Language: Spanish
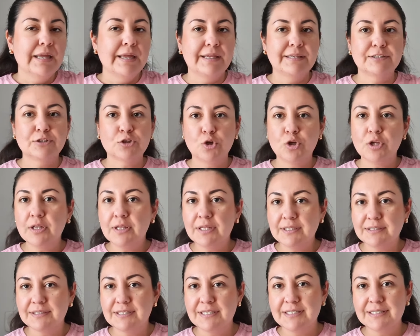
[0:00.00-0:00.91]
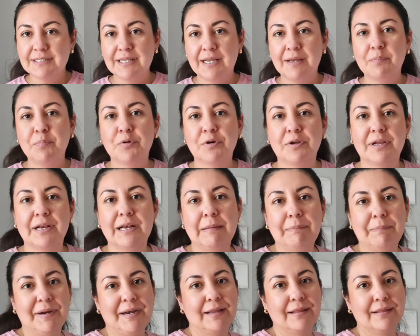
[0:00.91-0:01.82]
Estoy indecisa porque
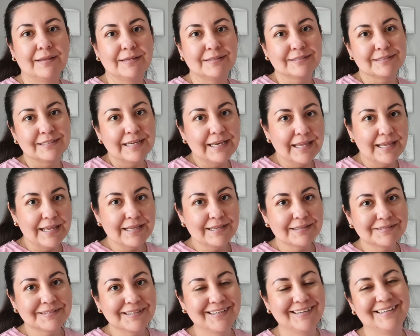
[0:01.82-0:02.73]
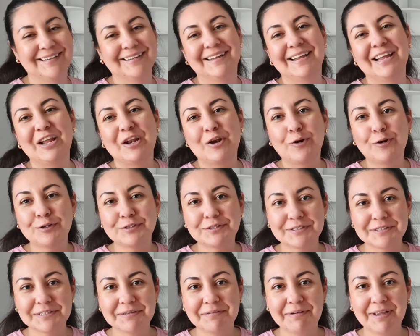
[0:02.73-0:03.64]
la pared es gris. No
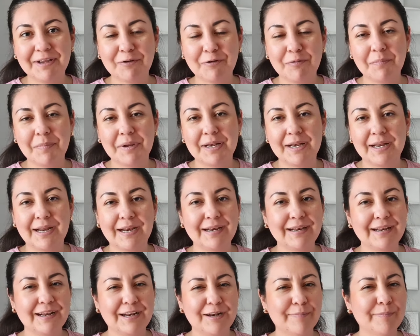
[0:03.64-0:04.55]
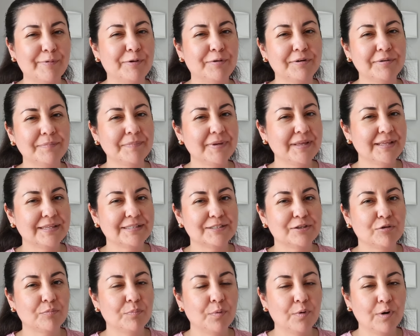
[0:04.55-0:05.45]
sé si voy a combinar, a lo mejor me
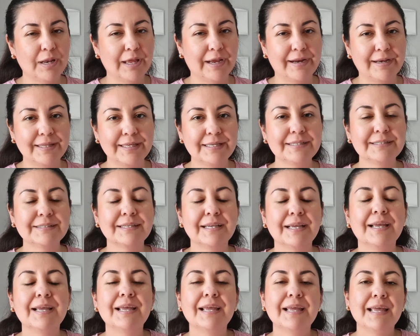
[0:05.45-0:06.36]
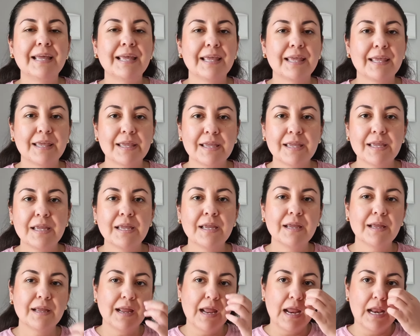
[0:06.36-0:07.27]
decido por la gris
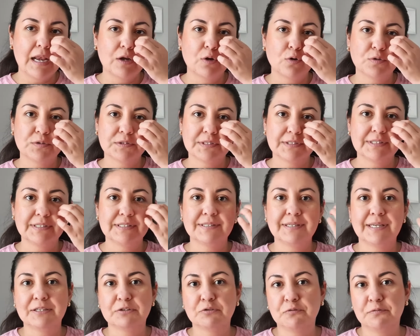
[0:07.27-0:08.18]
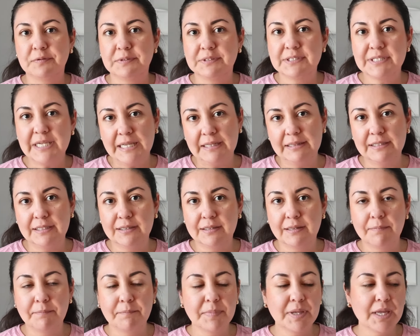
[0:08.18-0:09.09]
y eh, no sé si sea suficiente
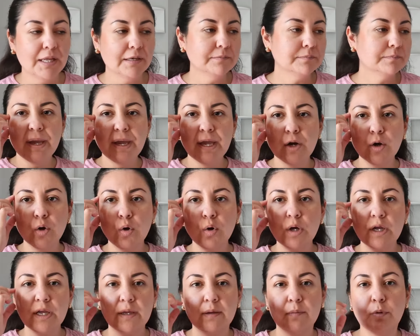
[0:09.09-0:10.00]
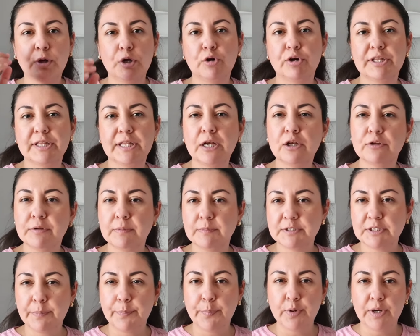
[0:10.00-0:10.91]
también, pero eh, bueno, ahorita nos
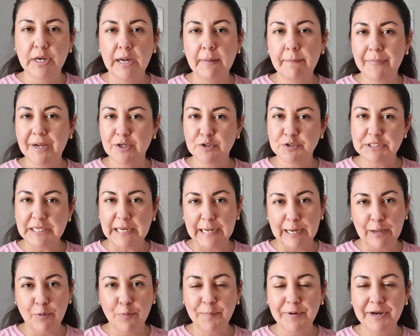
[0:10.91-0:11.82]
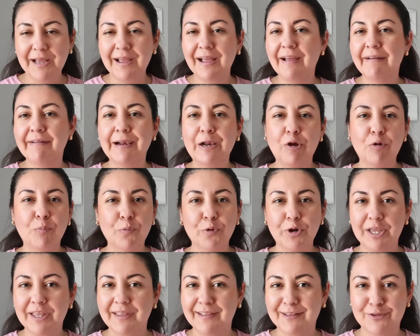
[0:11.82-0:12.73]
vamos a poner manos a la obra a ver
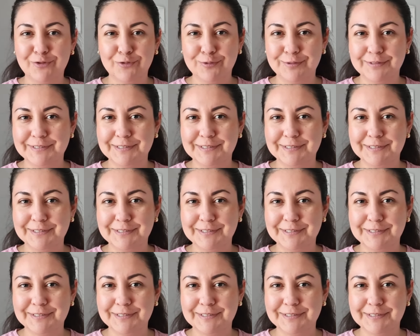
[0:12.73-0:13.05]
cómo queda todo